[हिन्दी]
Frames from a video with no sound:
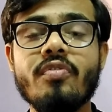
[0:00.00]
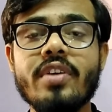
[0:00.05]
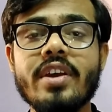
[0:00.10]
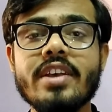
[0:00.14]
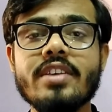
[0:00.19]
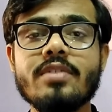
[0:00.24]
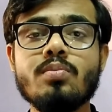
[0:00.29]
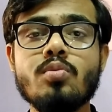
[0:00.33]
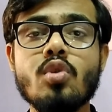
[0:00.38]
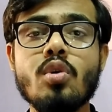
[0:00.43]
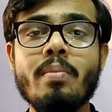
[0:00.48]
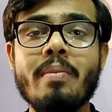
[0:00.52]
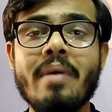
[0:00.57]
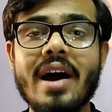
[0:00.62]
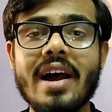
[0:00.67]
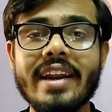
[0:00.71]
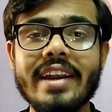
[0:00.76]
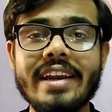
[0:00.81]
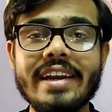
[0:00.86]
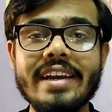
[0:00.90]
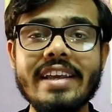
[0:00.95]
फेसबुक
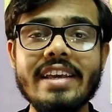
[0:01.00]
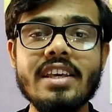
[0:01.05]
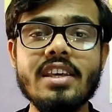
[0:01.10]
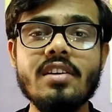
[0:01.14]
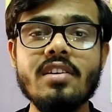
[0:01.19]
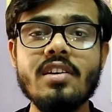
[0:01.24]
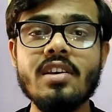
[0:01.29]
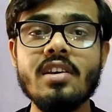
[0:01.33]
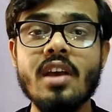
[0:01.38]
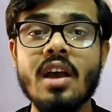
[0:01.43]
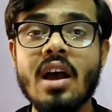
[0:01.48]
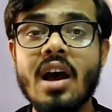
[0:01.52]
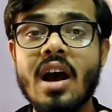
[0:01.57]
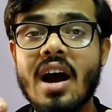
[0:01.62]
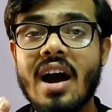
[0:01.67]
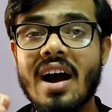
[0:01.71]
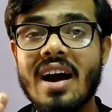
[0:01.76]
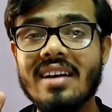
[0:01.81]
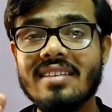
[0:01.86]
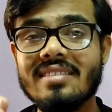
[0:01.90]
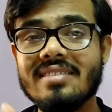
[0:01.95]
मार्केटिंग की
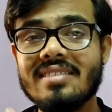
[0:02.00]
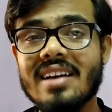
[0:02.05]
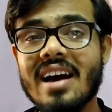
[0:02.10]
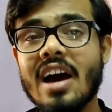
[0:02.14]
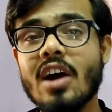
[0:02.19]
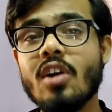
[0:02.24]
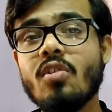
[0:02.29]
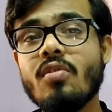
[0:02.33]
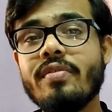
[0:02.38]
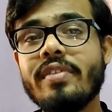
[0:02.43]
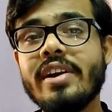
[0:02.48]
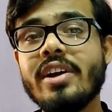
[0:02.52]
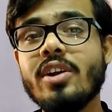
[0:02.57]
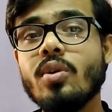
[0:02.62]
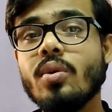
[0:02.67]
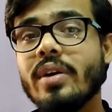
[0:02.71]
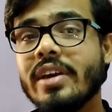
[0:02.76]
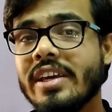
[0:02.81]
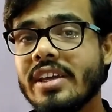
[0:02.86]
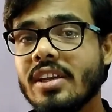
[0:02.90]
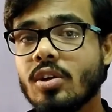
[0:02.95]
हजारों
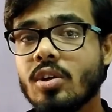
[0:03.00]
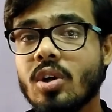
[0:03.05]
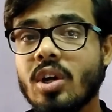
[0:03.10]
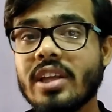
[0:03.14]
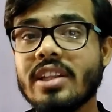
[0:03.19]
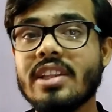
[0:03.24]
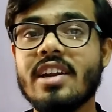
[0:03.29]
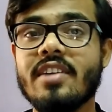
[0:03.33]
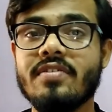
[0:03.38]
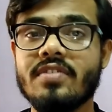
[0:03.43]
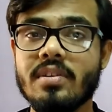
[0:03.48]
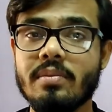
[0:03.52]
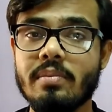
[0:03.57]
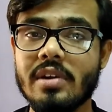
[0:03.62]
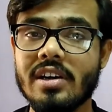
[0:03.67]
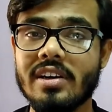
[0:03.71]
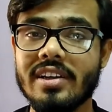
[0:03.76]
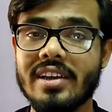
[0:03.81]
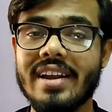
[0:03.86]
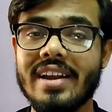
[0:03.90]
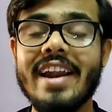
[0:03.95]
वीडियो इनकी तरफ से मिल
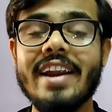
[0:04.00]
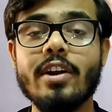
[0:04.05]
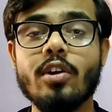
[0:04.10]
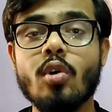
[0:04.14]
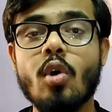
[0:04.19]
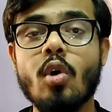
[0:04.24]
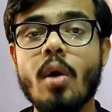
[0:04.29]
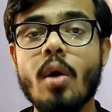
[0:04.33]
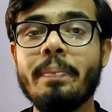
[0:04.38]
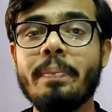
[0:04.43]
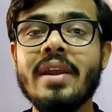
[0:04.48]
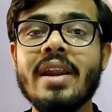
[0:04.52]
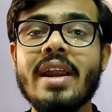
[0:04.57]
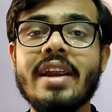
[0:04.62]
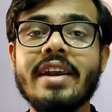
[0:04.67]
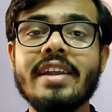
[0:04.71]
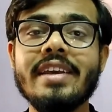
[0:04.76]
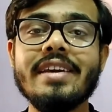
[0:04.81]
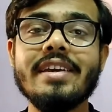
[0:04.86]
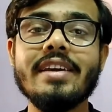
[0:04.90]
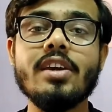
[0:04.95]
रही है राइट कॉपी
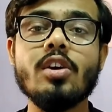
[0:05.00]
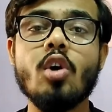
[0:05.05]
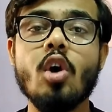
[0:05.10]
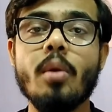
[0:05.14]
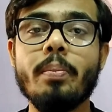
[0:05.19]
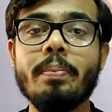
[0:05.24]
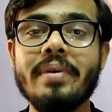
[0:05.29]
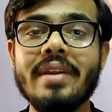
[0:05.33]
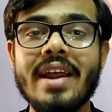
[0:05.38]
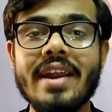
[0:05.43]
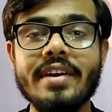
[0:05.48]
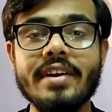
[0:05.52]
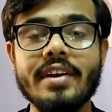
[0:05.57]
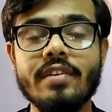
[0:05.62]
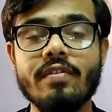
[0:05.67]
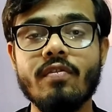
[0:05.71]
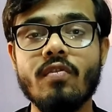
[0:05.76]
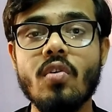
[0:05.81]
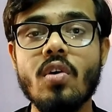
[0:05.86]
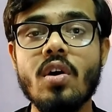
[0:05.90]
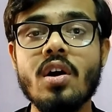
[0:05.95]
राइटिंग की कॉपी
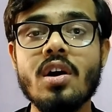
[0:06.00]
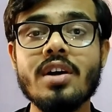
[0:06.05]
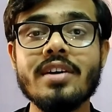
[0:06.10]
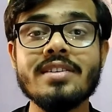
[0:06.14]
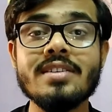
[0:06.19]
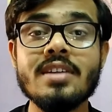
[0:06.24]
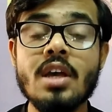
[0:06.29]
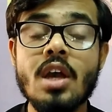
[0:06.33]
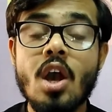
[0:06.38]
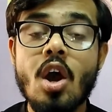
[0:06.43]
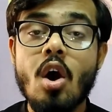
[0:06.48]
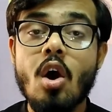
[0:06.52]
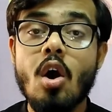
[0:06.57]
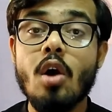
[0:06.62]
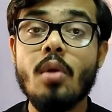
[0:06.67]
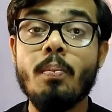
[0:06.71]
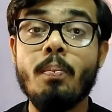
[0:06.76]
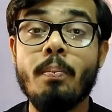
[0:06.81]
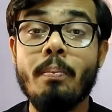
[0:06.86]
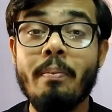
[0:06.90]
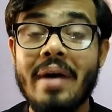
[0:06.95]
राइटेड वर्ड्स
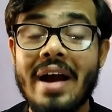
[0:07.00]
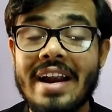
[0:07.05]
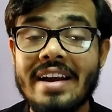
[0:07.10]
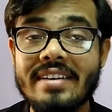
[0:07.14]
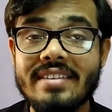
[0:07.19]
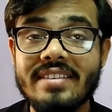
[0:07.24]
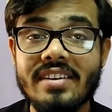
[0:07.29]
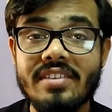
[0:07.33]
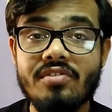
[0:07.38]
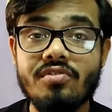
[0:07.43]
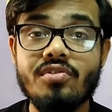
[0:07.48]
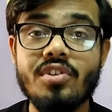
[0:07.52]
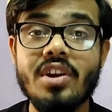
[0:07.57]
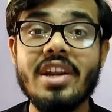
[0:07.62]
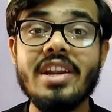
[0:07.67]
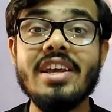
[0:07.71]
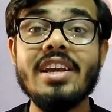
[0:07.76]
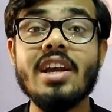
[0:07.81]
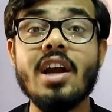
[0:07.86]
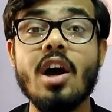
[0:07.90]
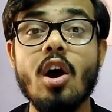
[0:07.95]
और माइंड सेट
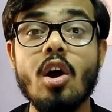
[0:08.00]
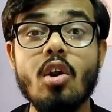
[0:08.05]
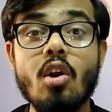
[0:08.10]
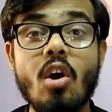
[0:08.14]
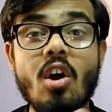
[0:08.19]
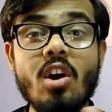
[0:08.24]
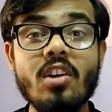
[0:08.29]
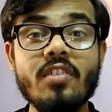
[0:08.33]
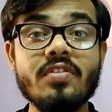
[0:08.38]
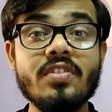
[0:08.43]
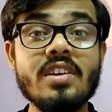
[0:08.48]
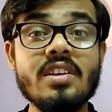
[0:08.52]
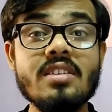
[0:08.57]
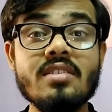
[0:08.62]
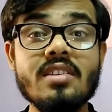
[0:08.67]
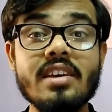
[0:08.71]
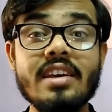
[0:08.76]
ट्रेनिंग और लॉट ऑफ थिंग